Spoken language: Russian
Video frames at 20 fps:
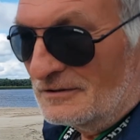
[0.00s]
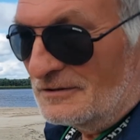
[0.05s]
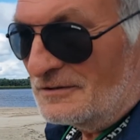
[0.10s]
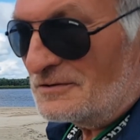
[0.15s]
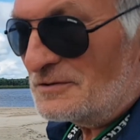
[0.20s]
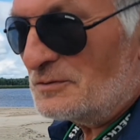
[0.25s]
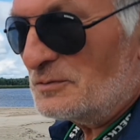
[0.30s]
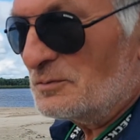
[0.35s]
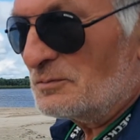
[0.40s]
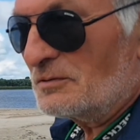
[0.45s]

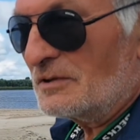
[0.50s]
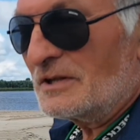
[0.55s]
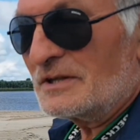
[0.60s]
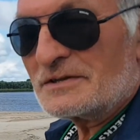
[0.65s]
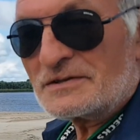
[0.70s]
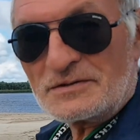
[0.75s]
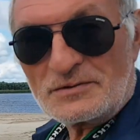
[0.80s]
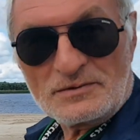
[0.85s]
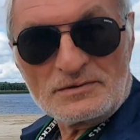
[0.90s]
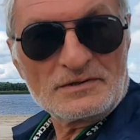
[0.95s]
Ну,
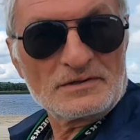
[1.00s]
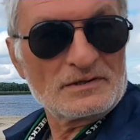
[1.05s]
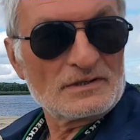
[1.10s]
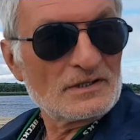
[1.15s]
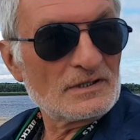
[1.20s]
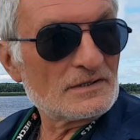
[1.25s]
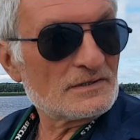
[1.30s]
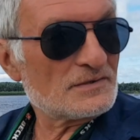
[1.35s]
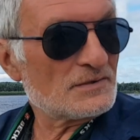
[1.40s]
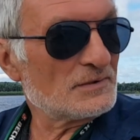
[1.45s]
задувает сегодня,
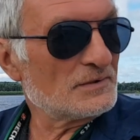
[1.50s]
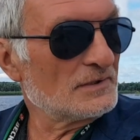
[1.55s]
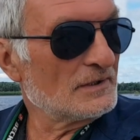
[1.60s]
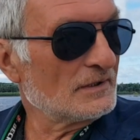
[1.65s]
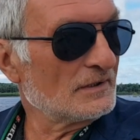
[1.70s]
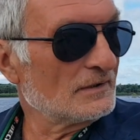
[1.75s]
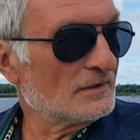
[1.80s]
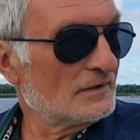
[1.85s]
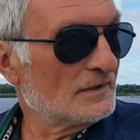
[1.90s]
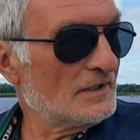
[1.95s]
да, сегодня.
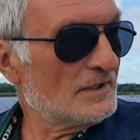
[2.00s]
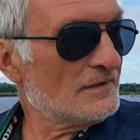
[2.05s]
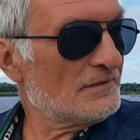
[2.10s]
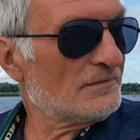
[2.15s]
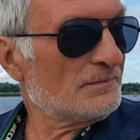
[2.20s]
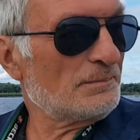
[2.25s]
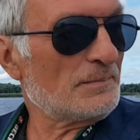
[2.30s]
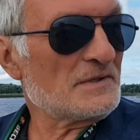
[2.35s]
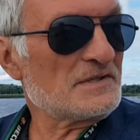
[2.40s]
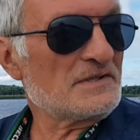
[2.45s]
Да и
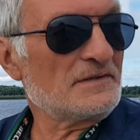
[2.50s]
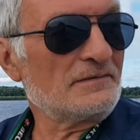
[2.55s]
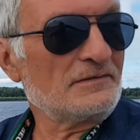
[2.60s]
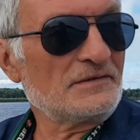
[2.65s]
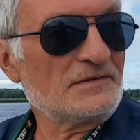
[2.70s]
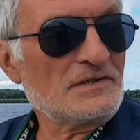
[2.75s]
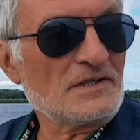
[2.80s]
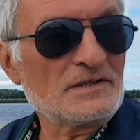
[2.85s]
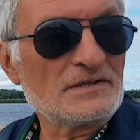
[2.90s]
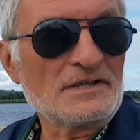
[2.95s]
послед...
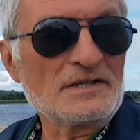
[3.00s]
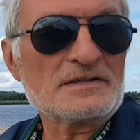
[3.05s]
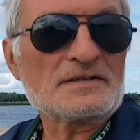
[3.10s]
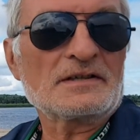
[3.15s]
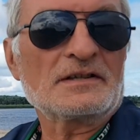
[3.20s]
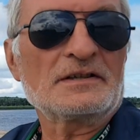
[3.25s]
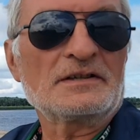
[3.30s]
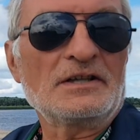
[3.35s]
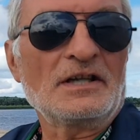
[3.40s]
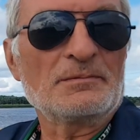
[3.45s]
все
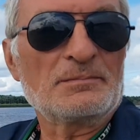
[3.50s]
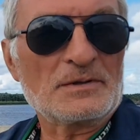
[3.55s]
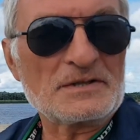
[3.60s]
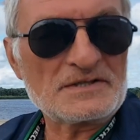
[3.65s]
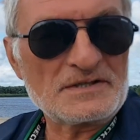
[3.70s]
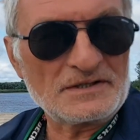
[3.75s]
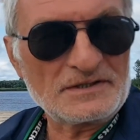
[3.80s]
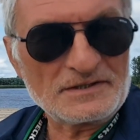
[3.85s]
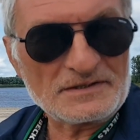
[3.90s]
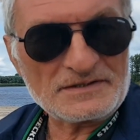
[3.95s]
несколько дней
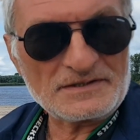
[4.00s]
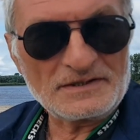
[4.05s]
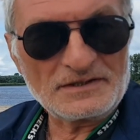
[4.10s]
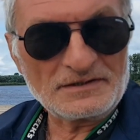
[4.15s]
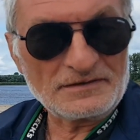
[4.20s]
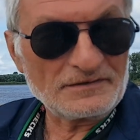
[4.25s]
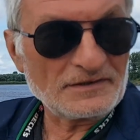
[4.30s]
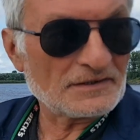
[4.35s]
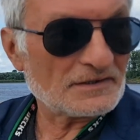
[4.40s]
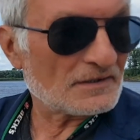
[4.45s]
последних
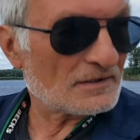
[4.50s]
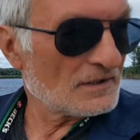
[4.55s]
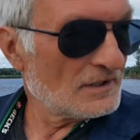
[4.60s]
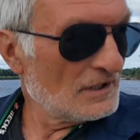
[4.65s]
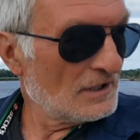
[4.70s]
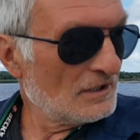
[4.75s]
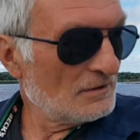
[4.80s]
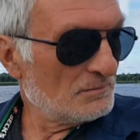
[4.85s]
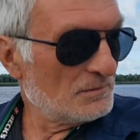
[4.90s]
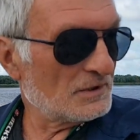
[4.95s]
сильный ветер.
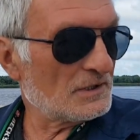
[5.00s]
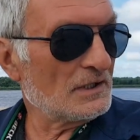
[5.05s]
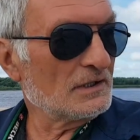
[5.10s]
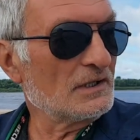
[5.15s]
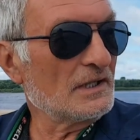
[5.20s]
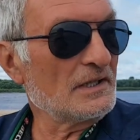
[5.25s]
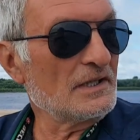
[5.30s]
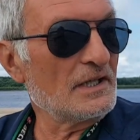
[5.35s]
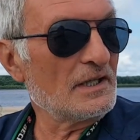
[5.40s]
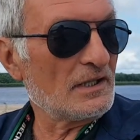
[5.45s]
Мы
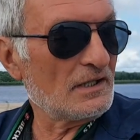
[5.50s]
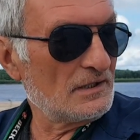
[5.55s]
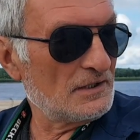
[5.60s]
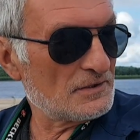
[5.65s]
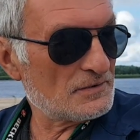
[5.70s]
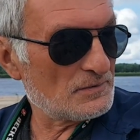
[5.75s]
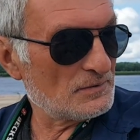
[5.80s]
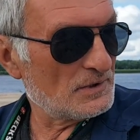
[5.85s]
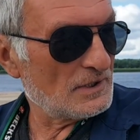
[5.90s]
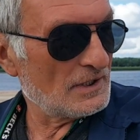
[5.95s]
когда ехали
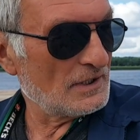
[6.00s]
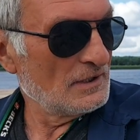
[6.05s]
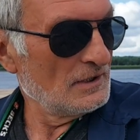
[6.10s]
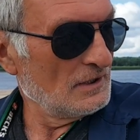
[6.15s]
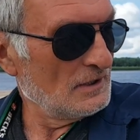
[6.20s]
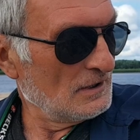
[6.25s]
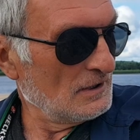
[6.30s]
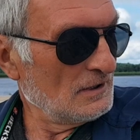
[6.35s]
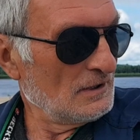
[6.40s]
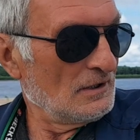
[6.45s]
сюда,
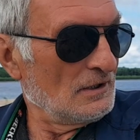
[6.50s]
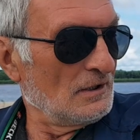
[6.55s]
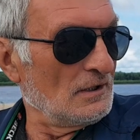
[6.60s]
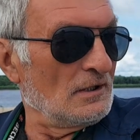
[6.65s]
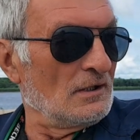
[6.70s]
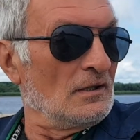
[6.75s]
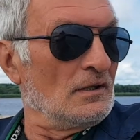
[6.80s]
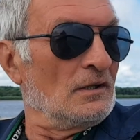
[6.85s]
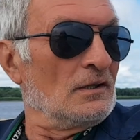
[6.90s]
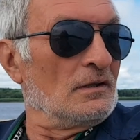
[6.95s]

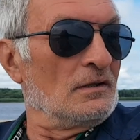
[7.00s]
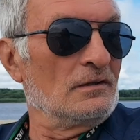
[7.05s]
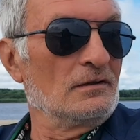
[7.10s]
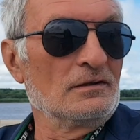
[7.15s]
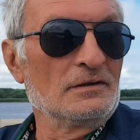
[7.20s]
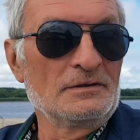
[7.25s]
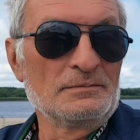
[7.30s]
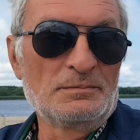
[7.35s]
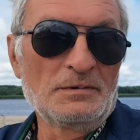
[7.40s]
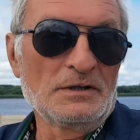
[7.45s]

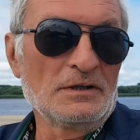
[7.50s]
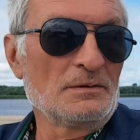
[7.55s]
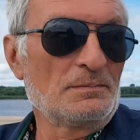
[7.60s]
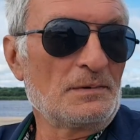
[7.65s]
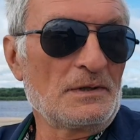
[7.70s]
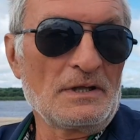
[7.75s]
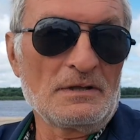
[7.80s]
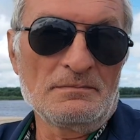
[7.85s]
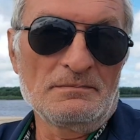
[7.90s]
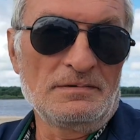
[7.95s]
ай, было
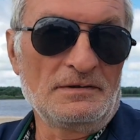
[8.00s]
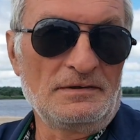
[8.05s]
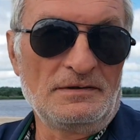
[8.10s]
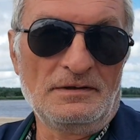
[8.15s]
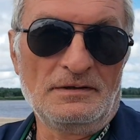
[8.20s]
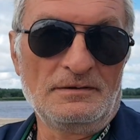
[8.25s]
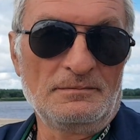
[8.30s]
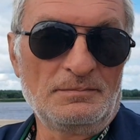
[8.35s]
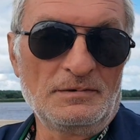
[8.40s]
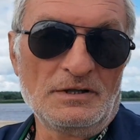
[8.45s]
прям,
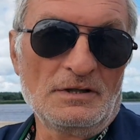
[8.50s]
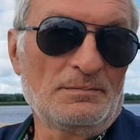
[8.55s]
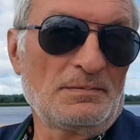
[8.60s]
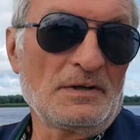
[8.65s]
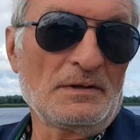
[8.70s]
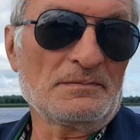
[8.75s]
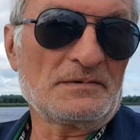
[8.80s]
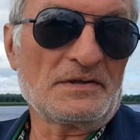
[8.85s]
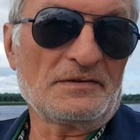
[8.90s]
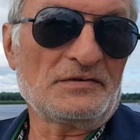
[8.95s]
было
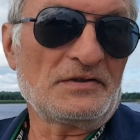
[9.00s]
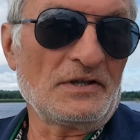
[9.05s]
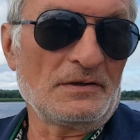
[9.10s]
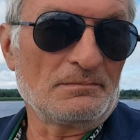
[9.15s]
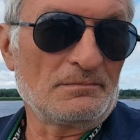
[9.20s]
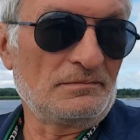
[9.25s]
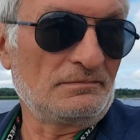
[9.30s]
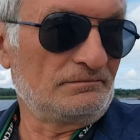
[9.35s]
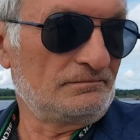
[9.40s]
прям совсем,